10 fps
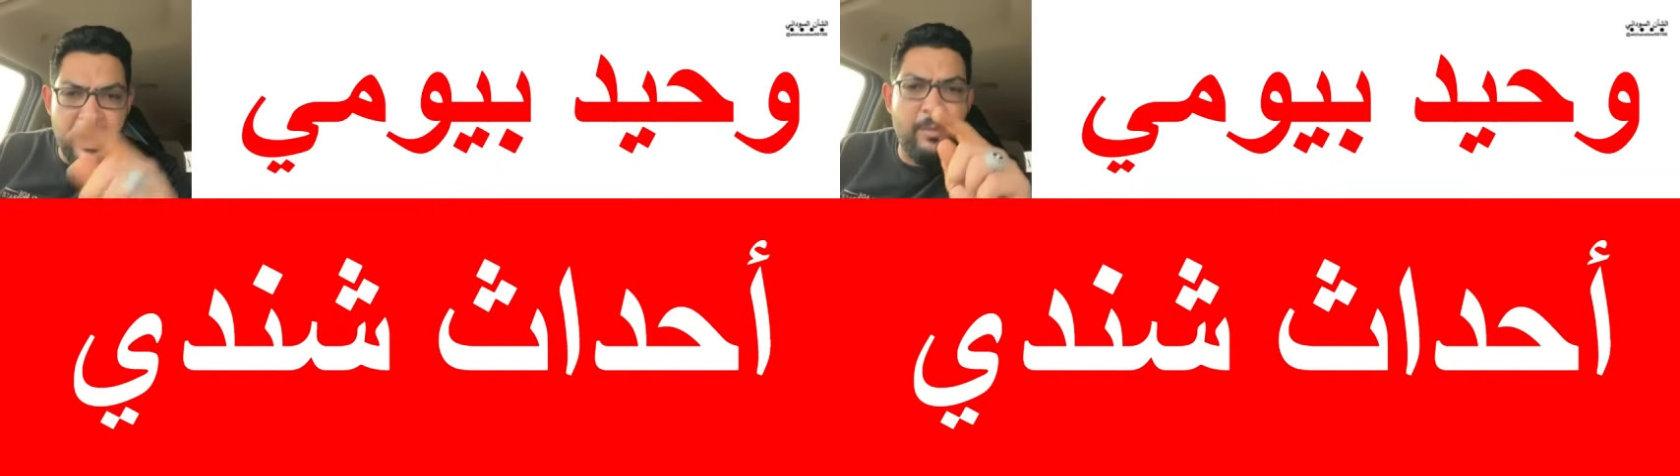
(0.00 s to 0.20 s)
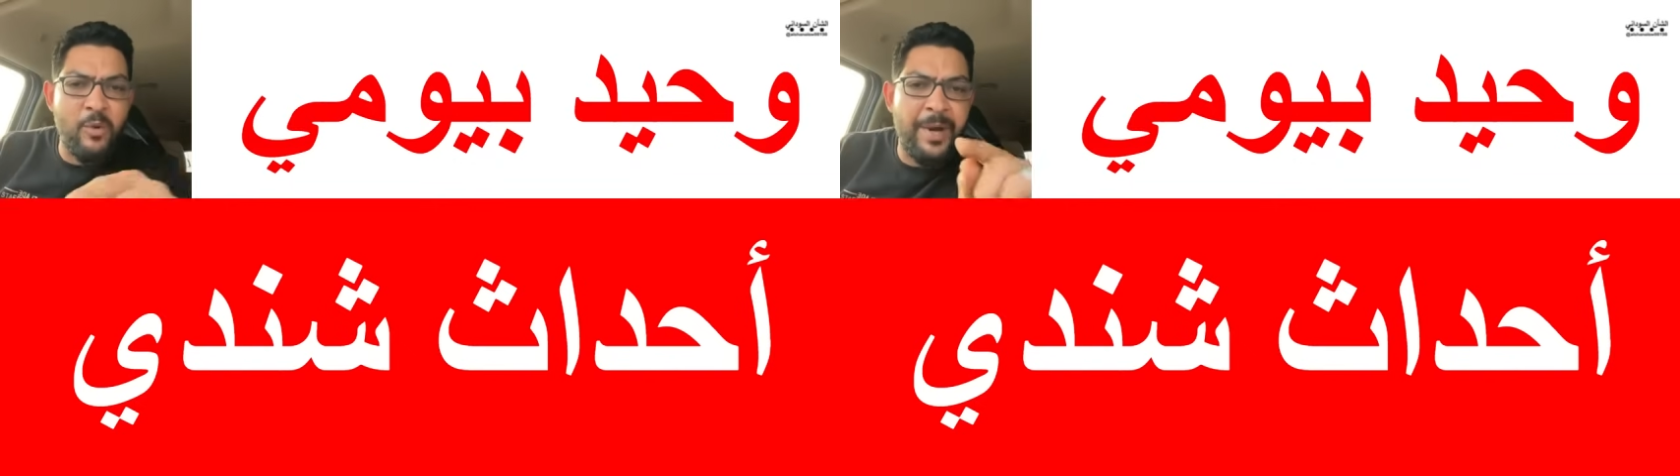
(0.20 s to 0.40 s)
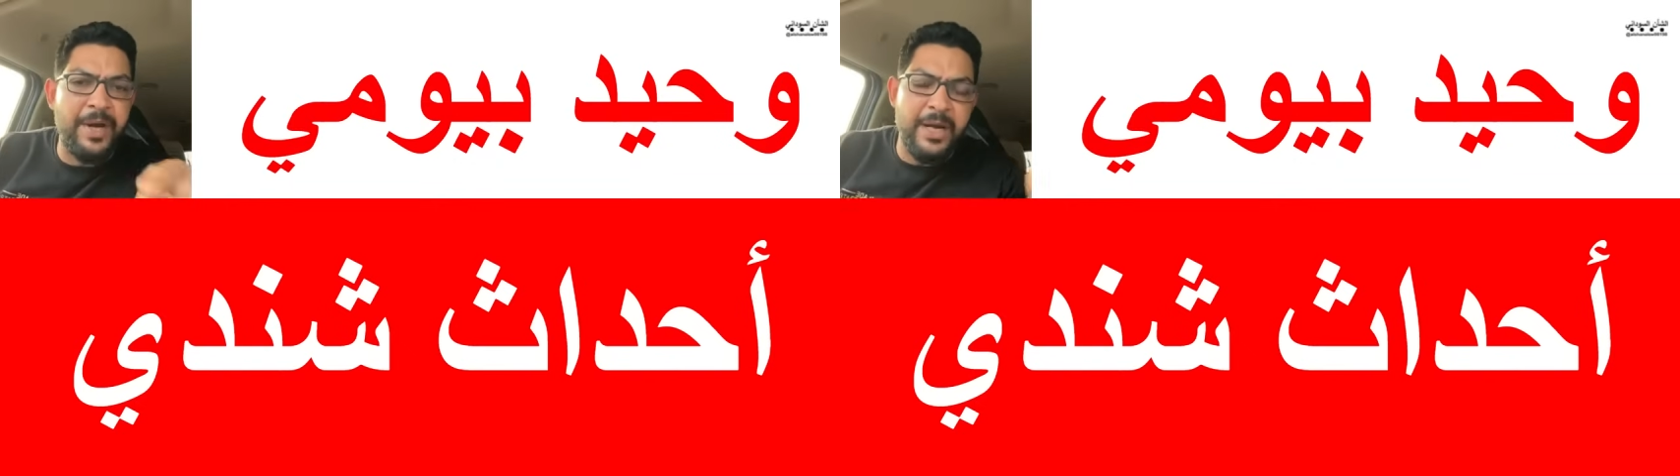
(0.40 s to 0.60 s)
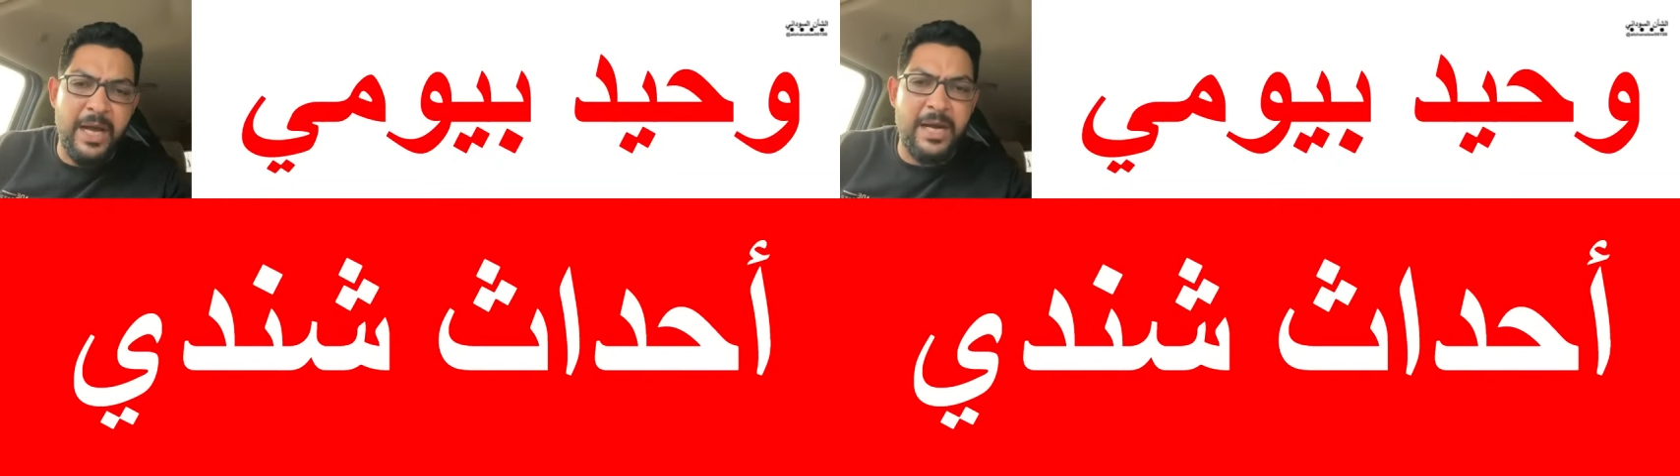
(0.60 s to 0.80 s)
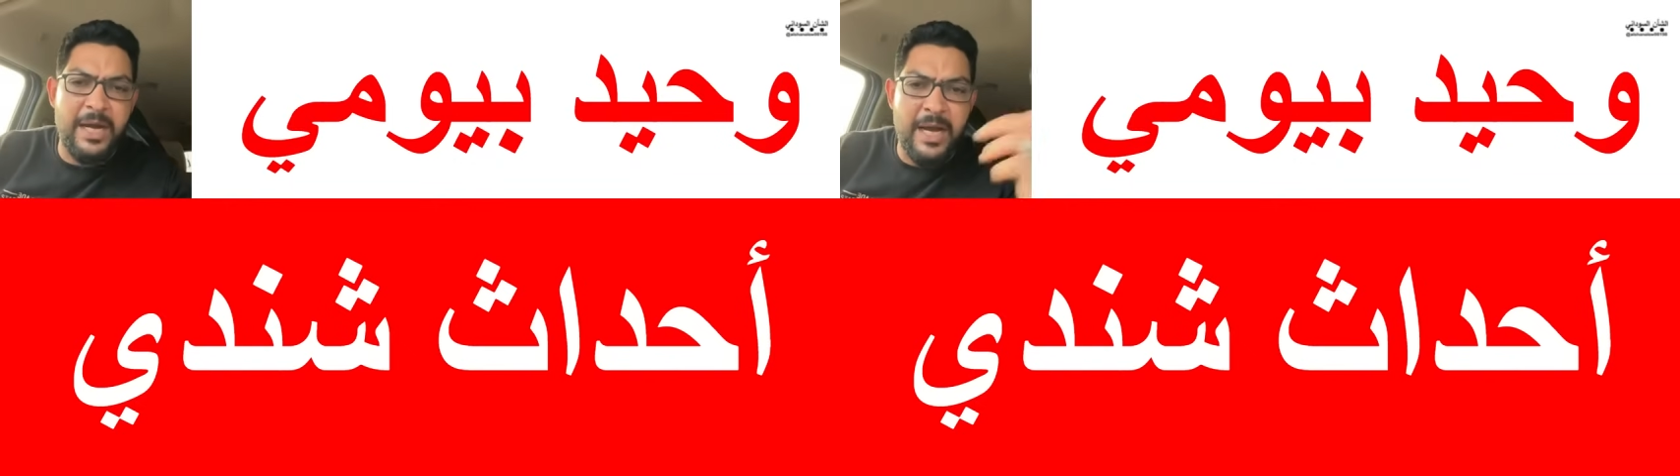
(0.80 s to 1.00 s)
ده
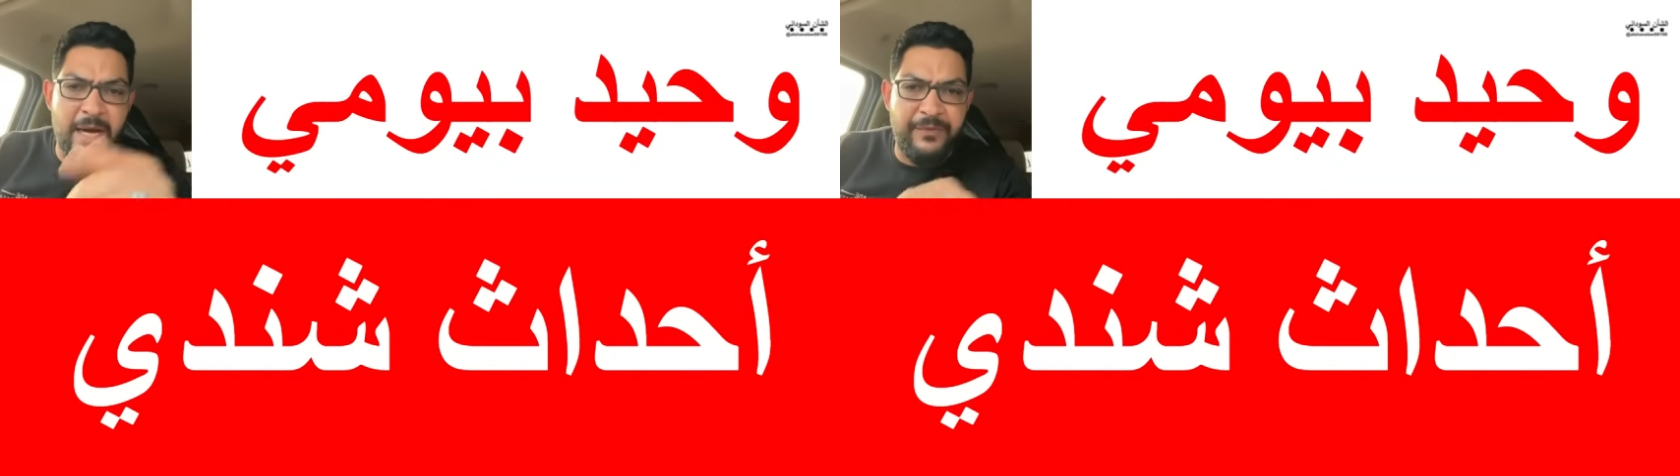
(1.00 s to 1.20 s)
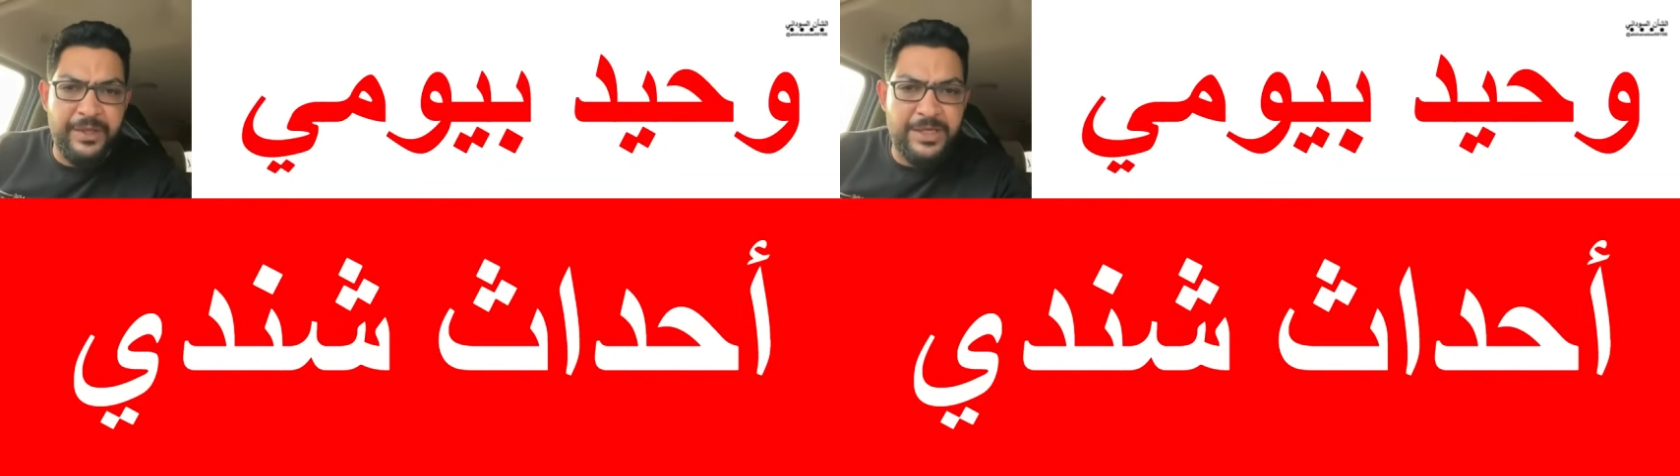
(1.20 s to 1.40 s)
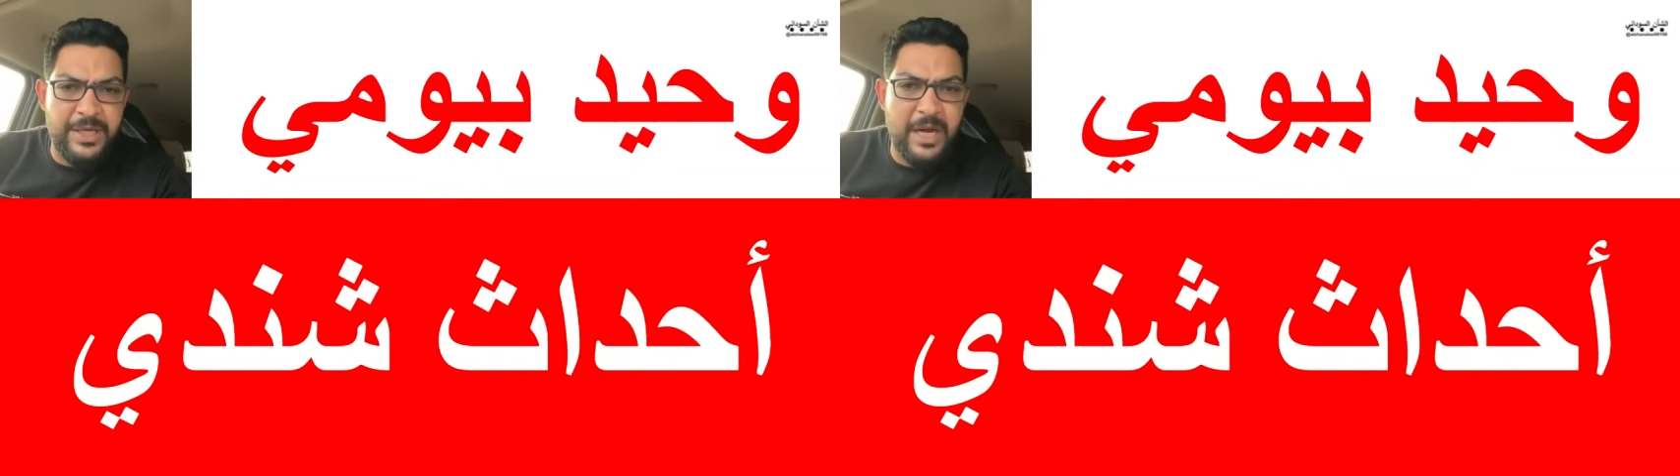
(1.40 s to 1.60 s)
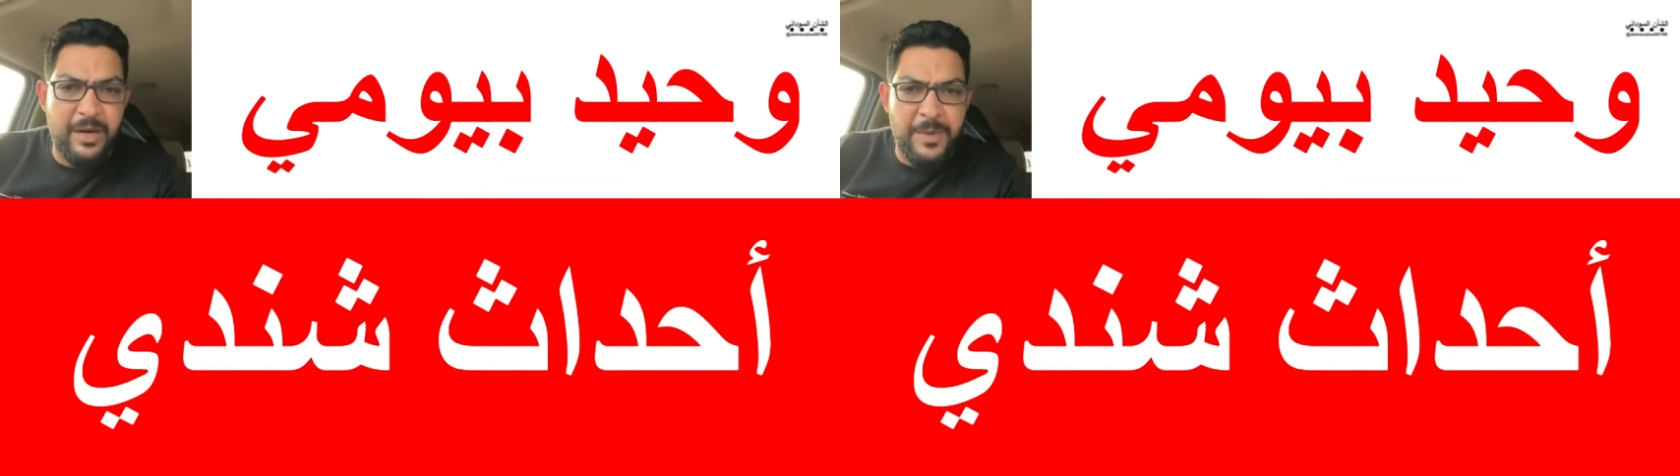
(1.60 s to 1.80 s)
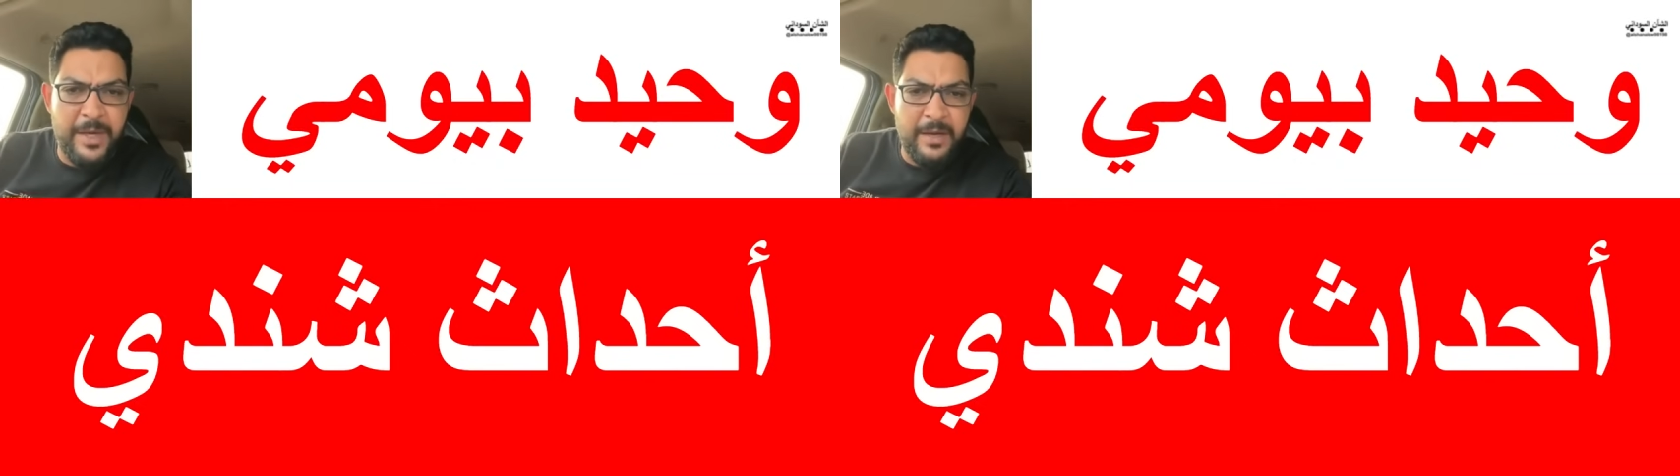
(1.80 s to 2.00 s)
مبرر خلينا انا افتش
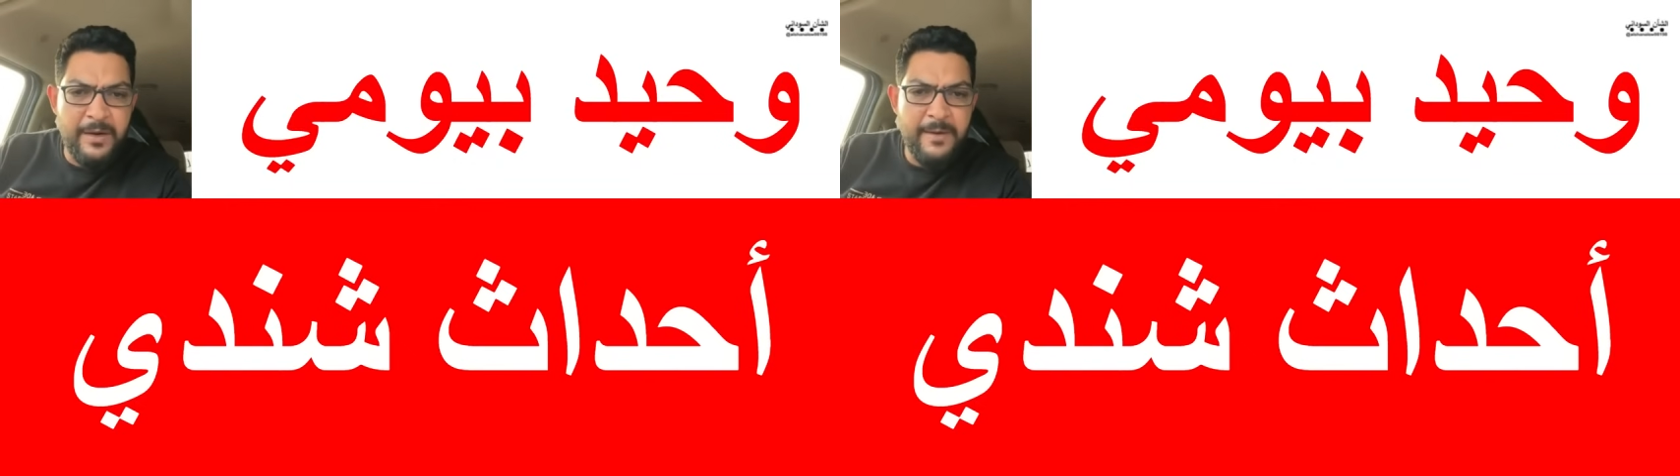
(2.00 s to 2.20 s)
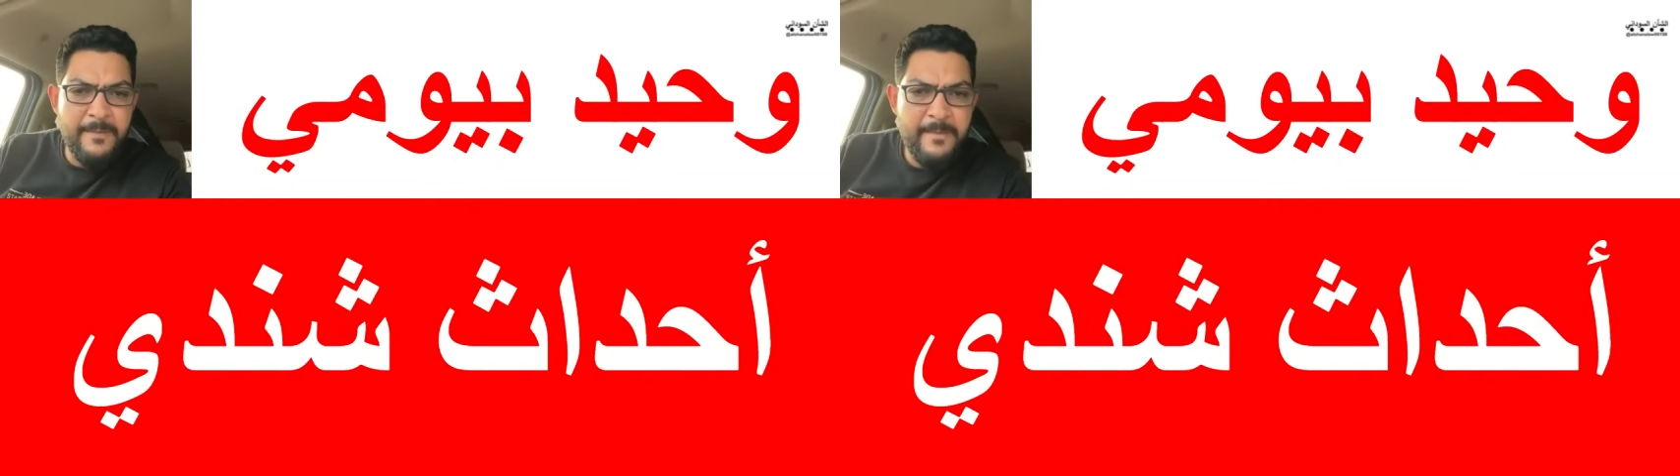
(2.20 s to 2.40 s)
العربيه